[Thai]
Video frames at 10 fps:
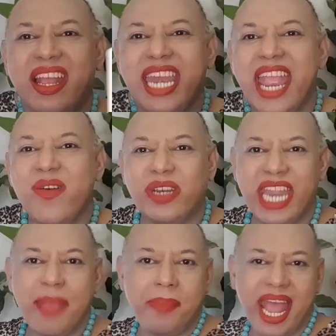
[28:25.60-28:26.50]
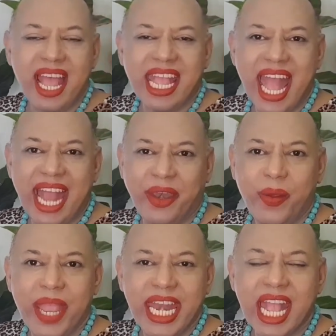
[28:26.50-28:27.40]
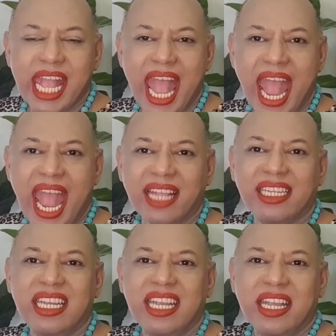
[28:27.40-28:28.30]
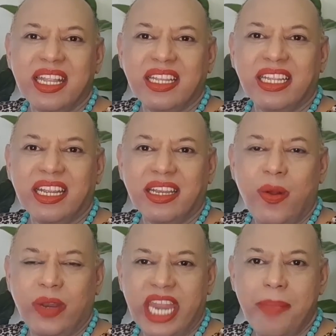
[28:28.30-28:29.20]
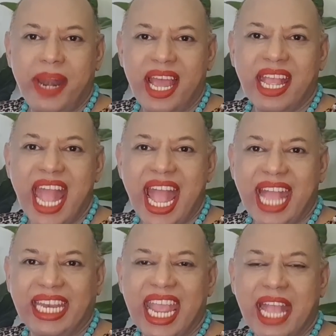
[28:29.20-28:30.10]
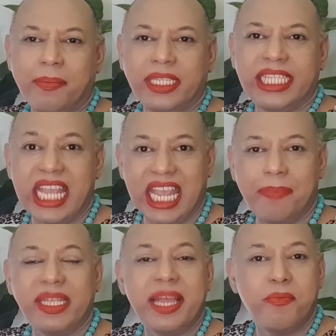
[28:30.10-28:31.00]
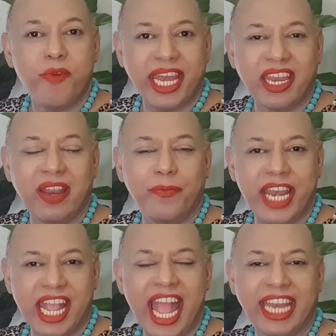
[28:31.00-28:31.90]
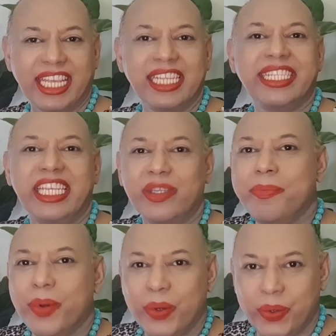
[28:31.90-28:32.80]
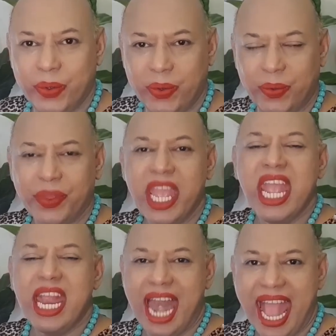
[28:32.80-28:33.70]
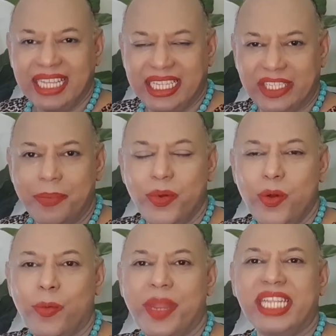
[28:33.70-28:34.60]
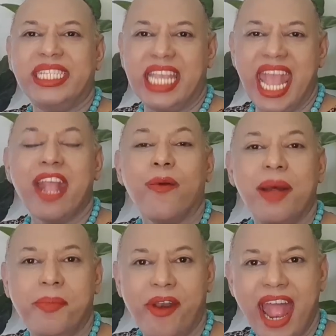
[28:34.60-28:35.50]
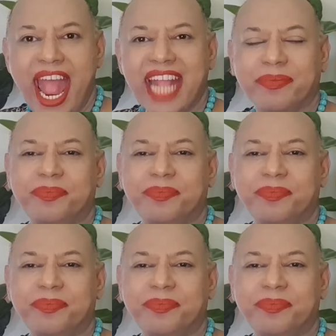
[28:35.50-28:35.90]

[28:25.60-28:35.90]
ได้องค์เทพพระอังคารด้วยนะคะองค์เทพพระอังคารเนี่ยสีประจำวันอังคารคือสีชมพูและสีชมพูเป็นสีแห่งความรัก